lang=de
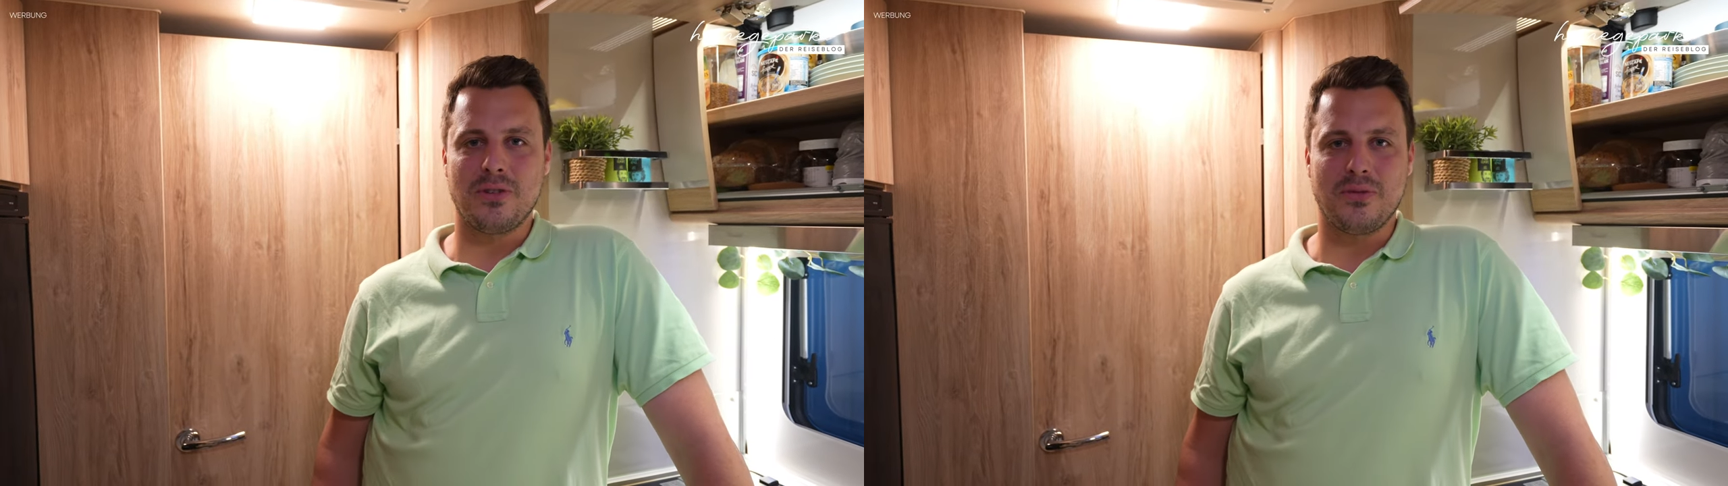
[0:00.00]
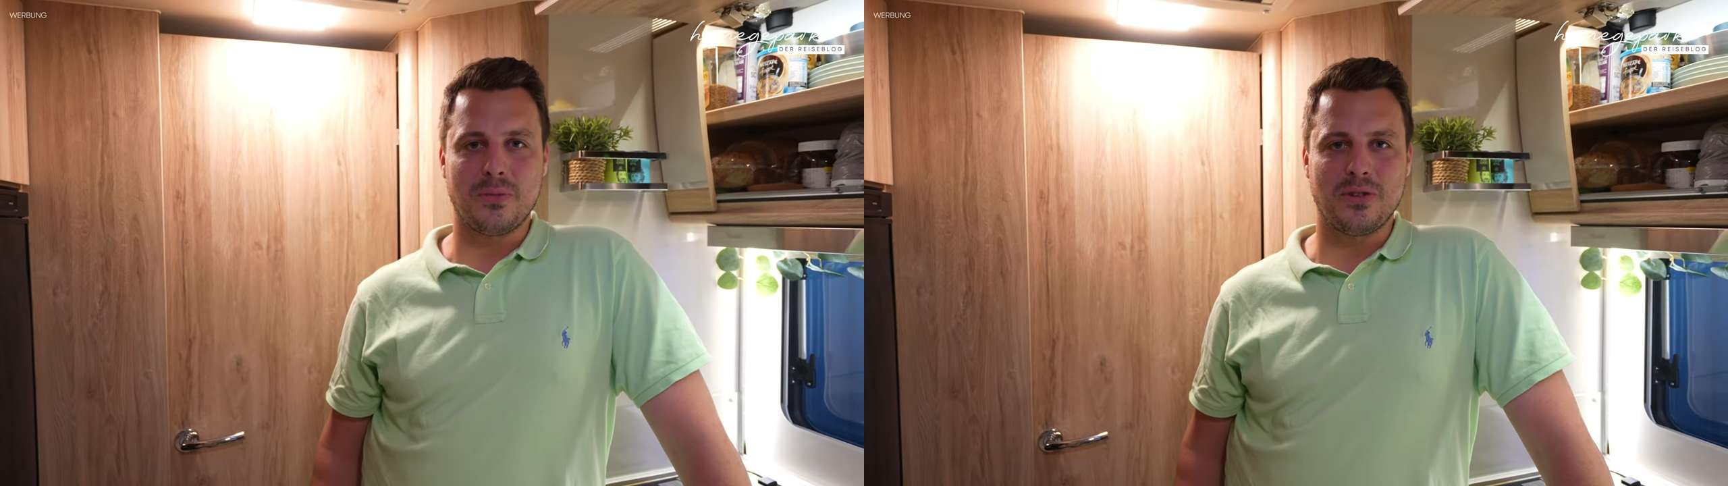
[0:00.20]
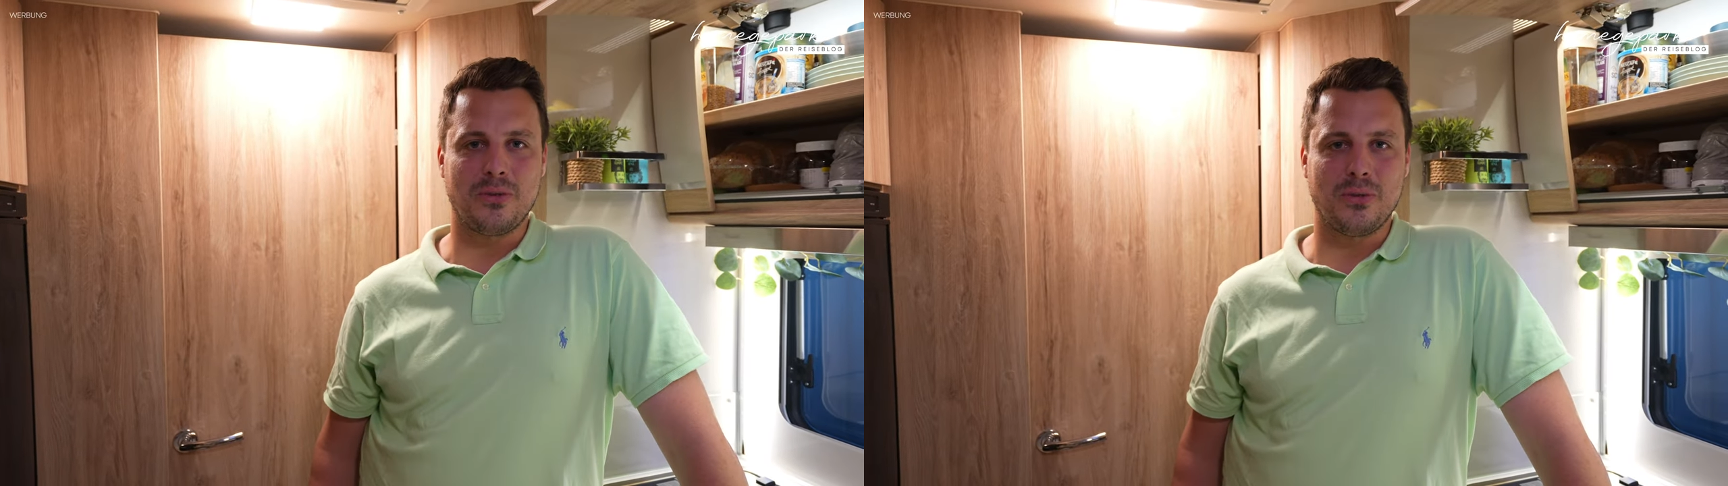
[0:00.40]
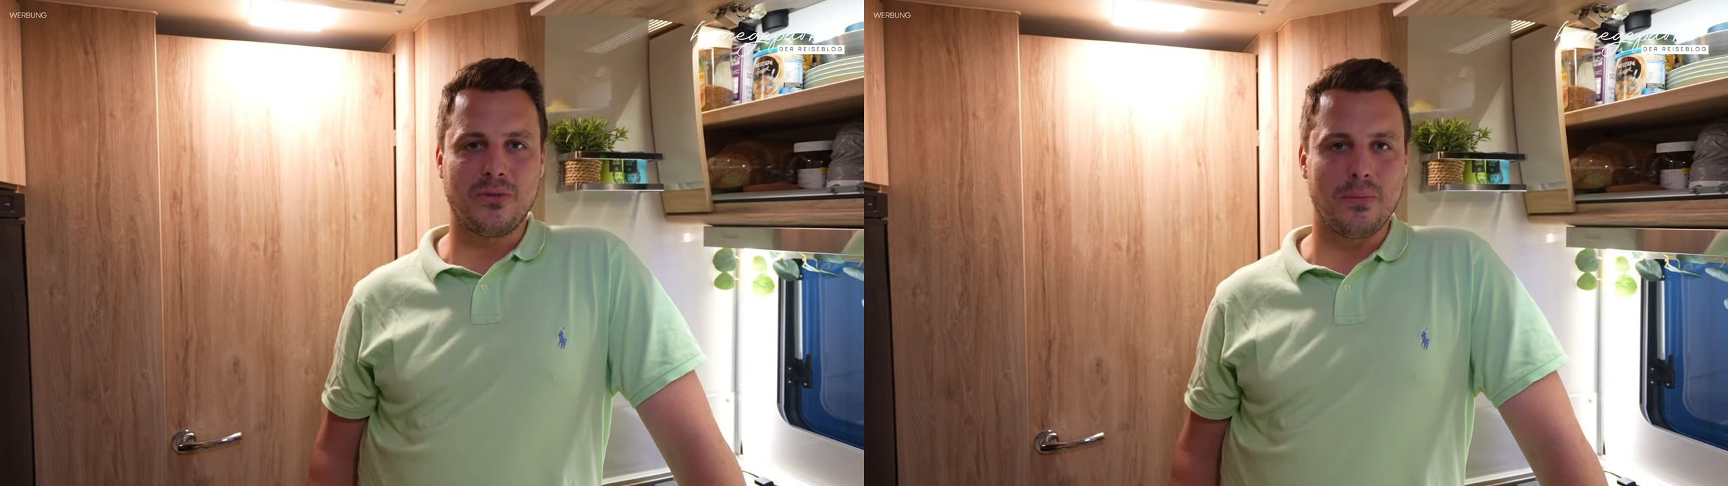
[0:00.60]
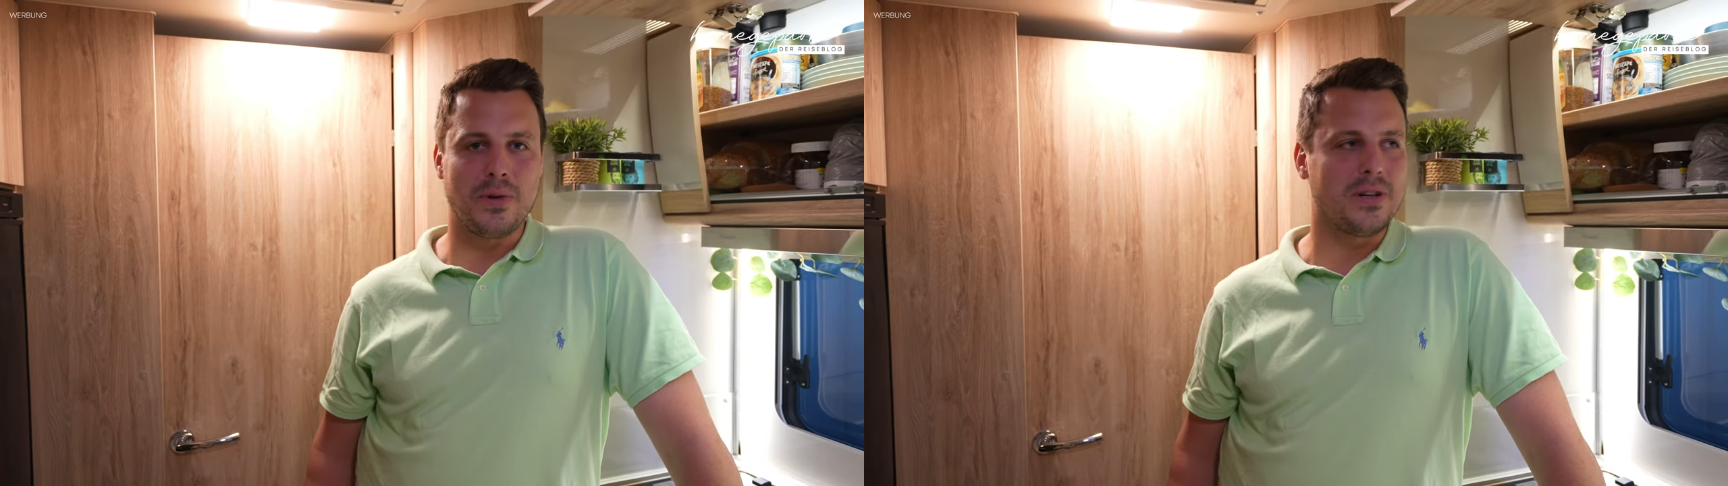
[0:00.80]
Informationen
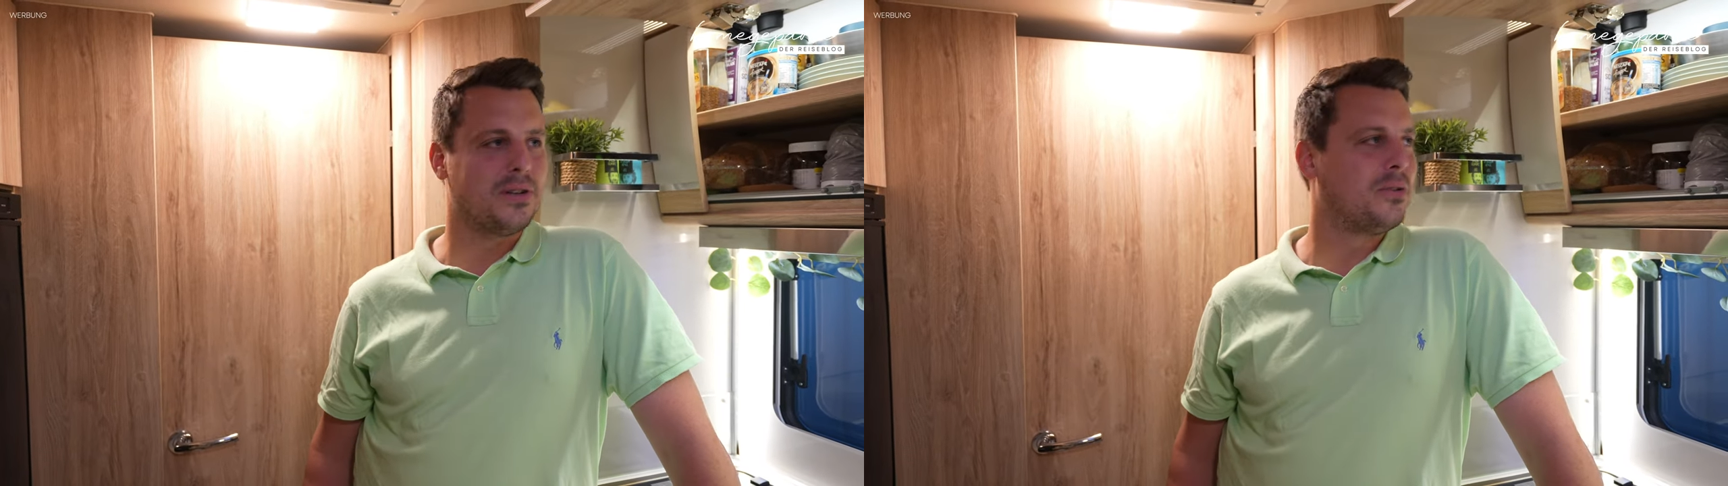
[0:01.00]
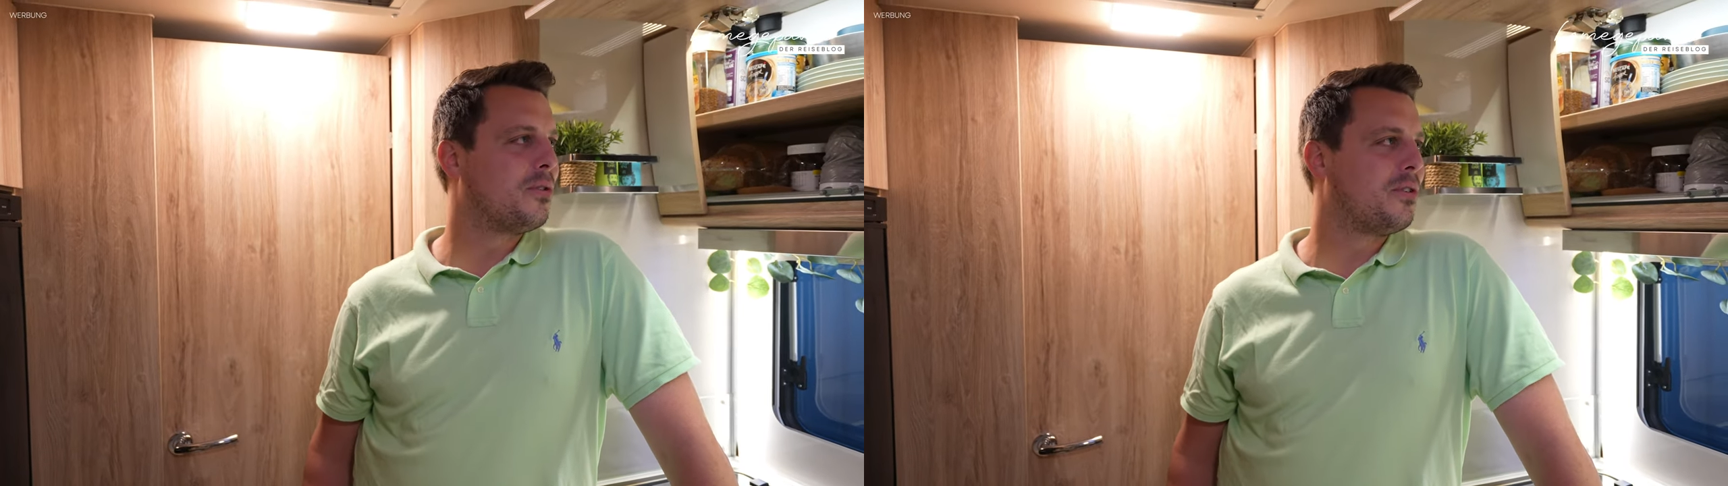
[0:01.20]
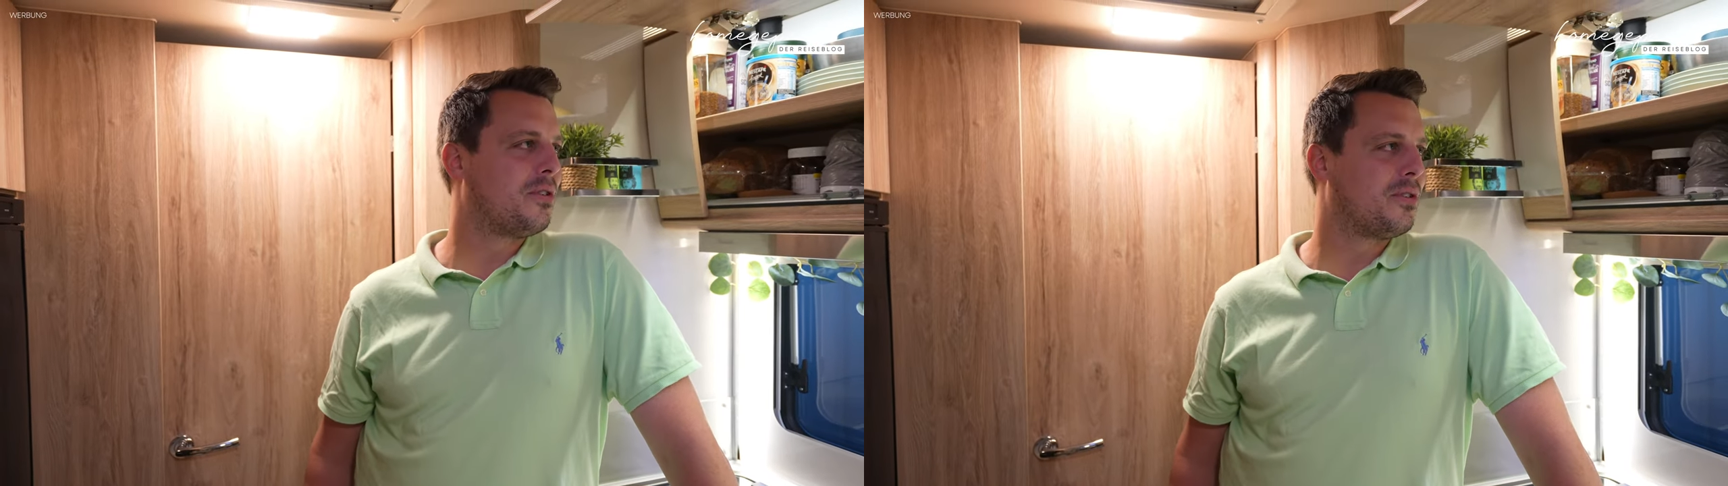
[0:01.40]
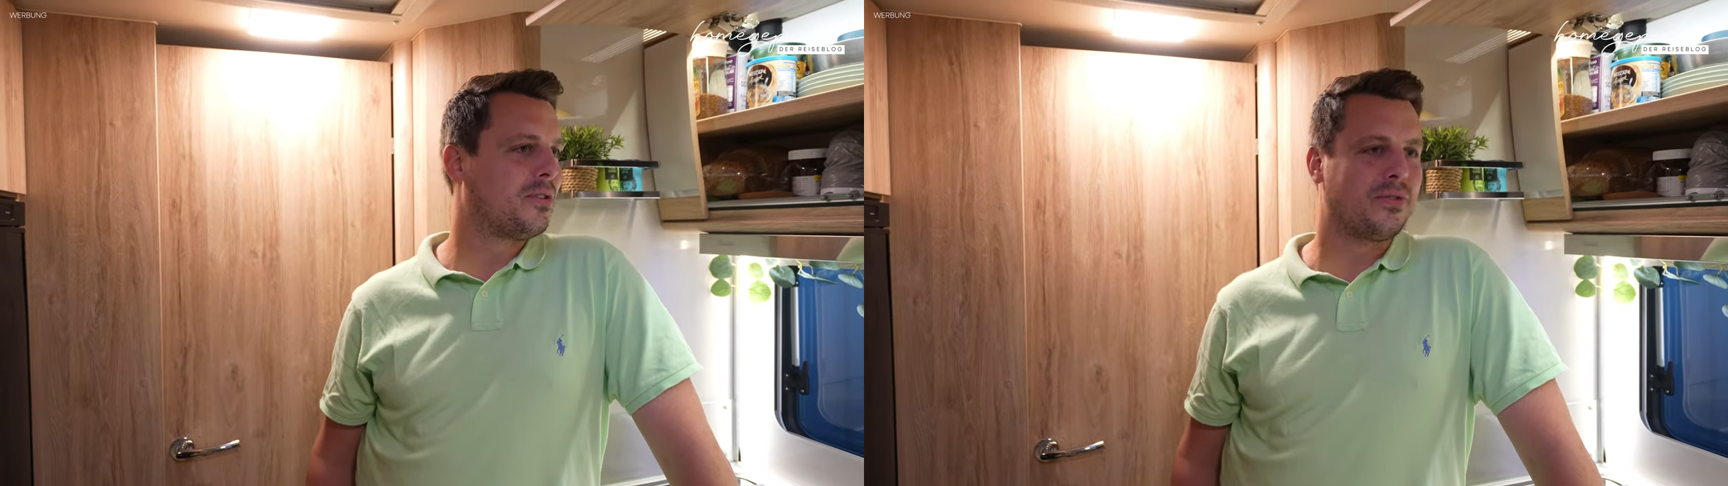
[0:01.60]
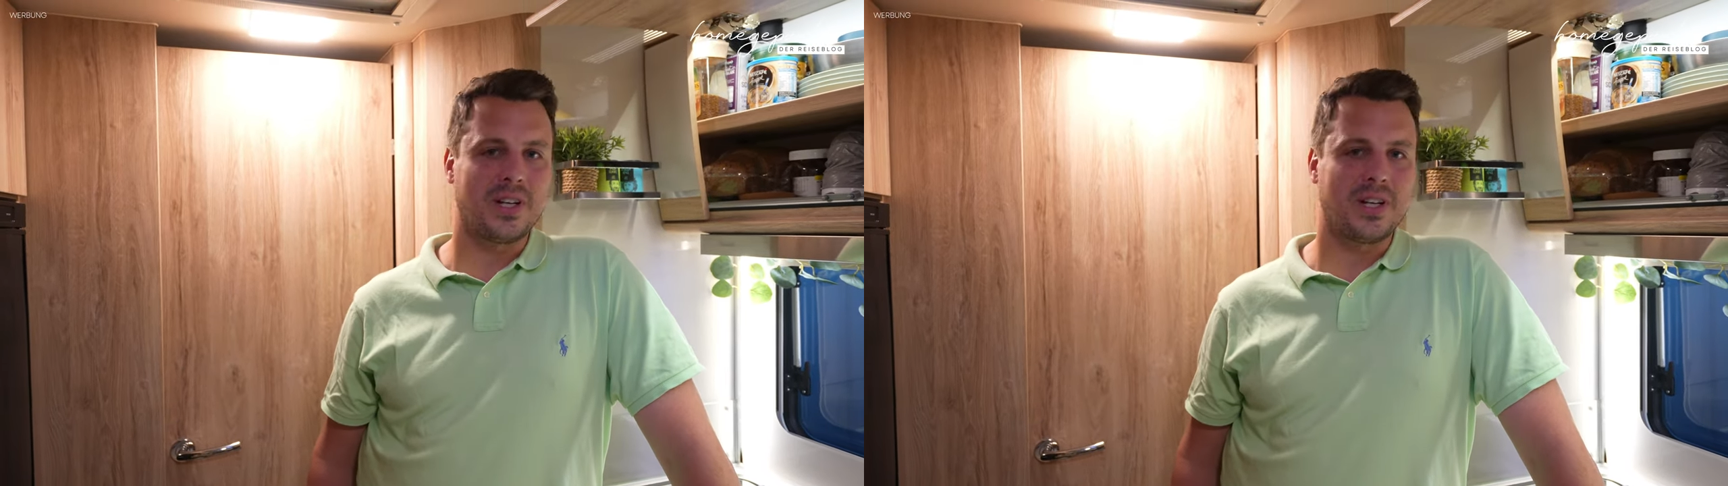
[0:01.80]
vermitteln und äh,